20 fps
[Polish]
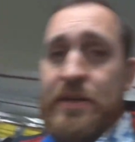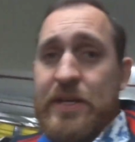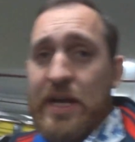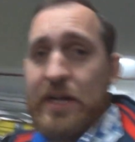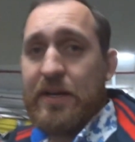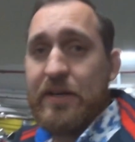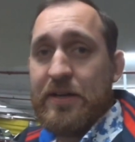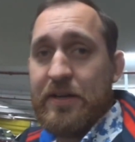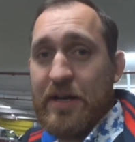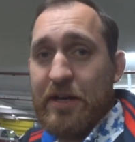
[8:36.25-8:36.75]

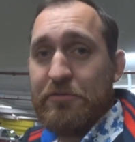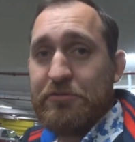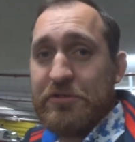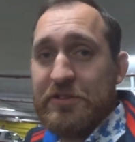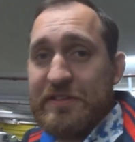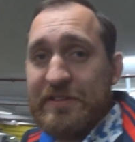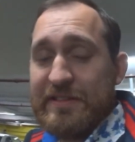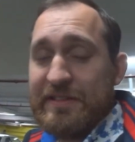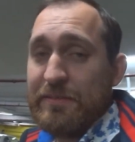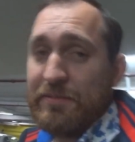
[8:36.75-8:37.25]
Tak, auto
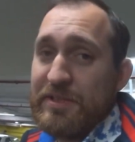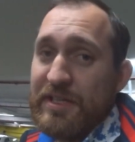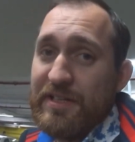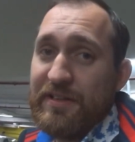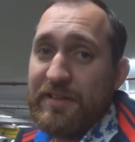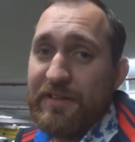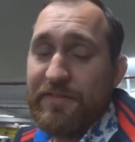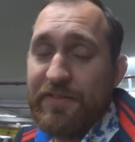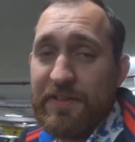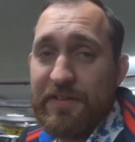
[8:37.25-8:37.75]
jest
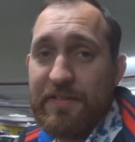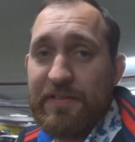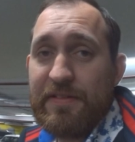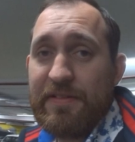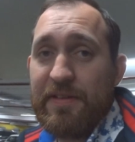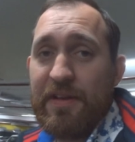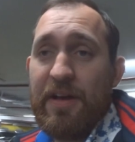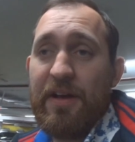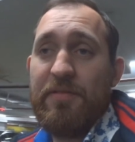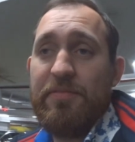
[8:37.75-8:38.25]
zamknięte,
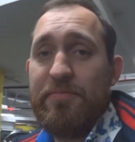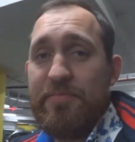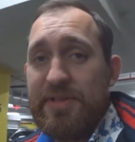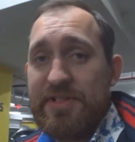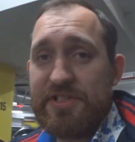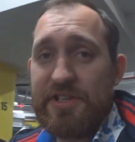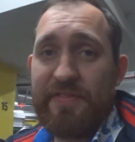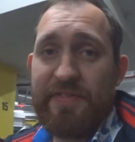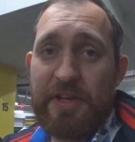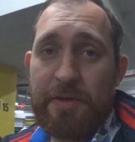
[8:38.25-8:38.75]
więc e,
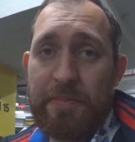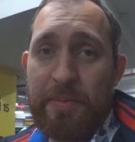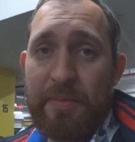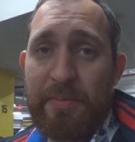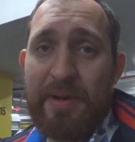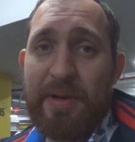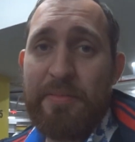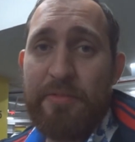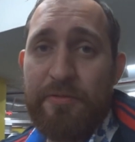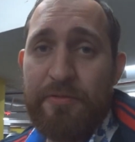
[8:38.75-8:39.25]
bez żadnych
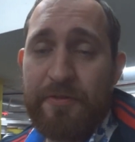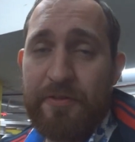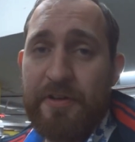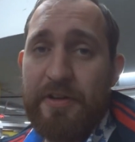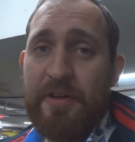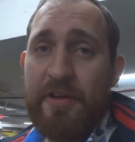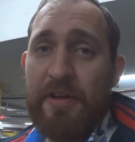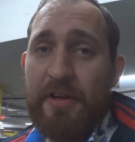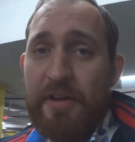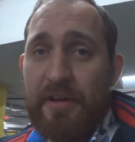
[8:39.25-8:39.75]
problemów
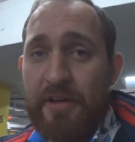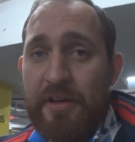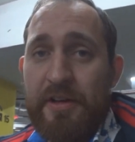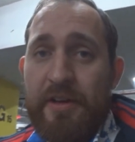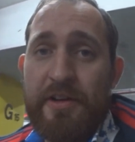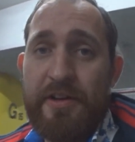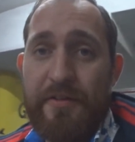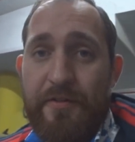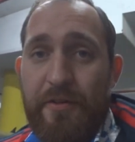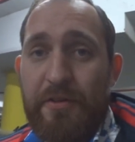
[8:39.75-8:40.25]

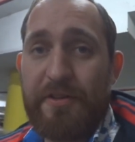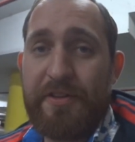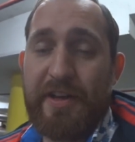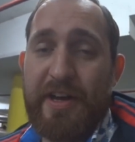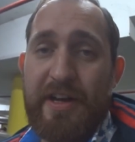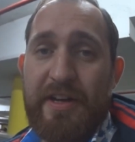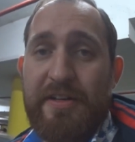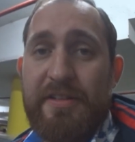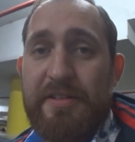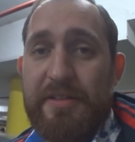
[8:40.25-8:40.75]

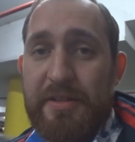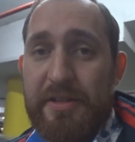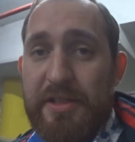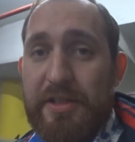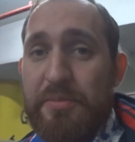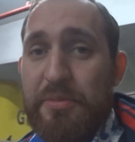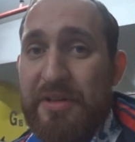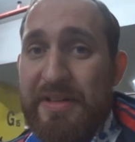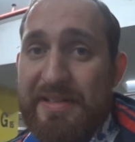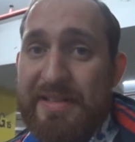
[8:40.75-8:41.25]
Rivolta
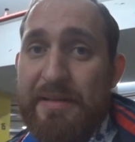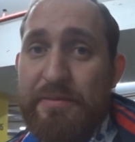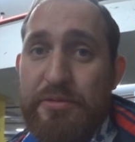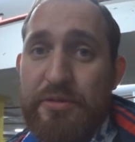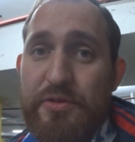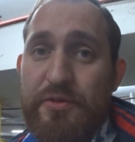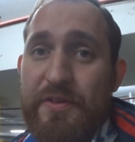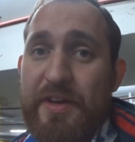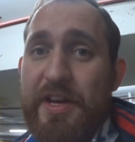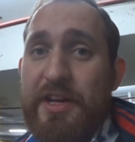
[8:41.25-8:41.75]
e, mogę
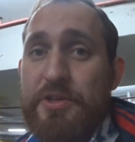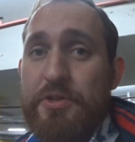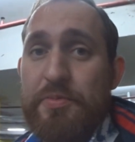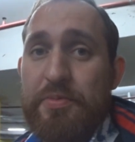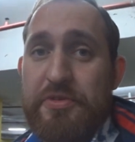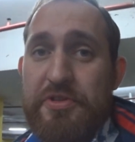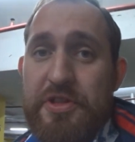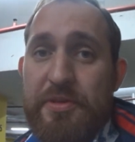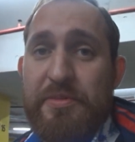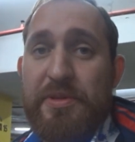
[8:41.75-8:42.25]
zamknąć w garażu
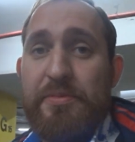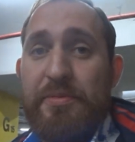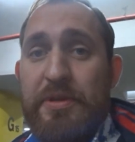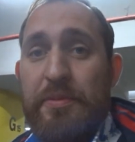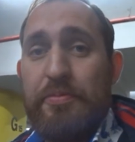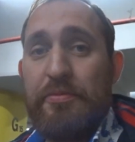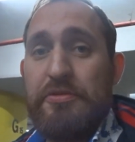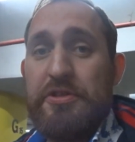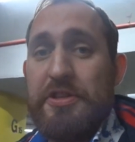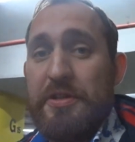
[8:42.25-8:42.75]
podziemnym i
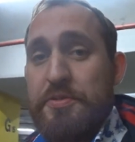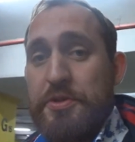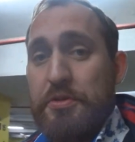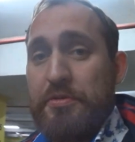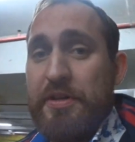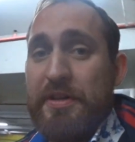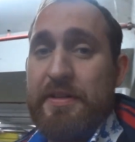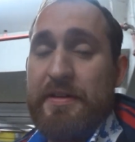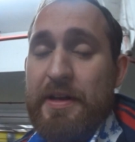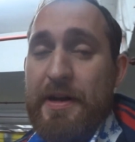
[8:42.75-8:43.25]
pójść na
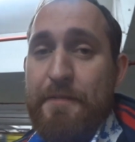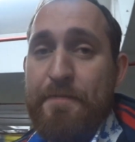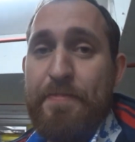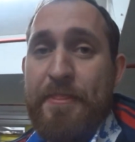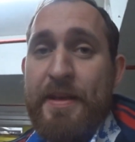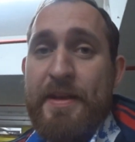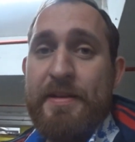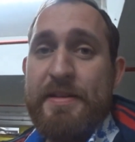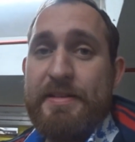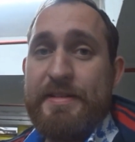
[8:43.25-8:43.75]
przykład na
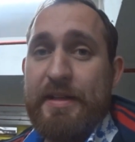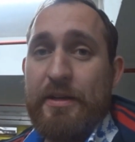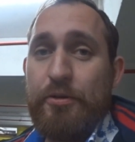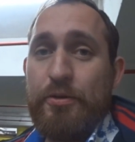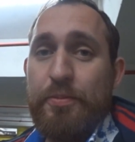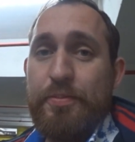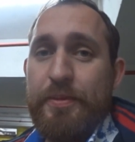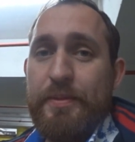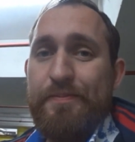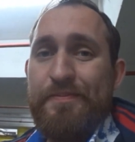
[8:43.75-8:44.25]

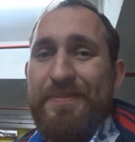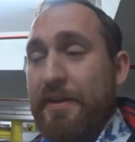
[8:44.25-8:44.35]
zakupy.